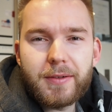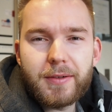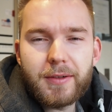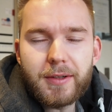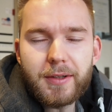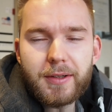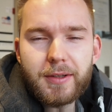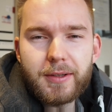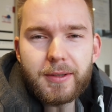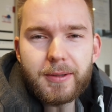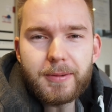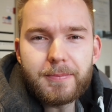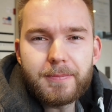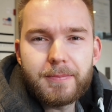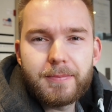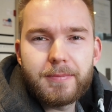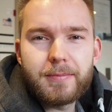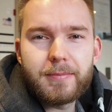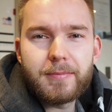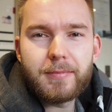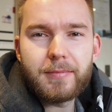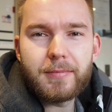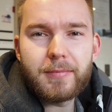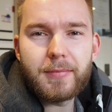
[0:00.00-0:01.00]

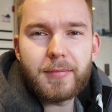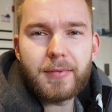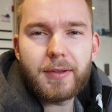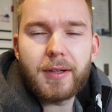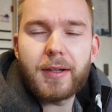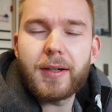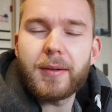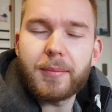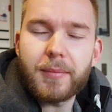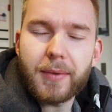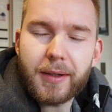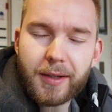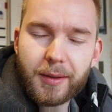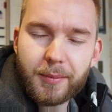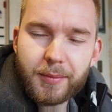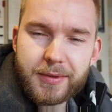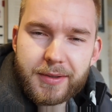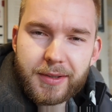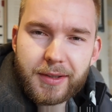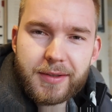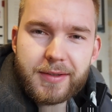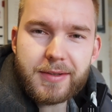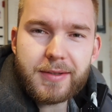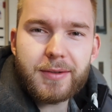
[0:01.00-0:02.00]
Ähm, mein Name ist
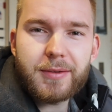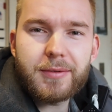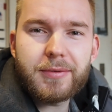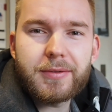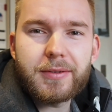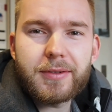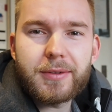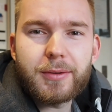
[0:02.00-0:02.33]
Christoph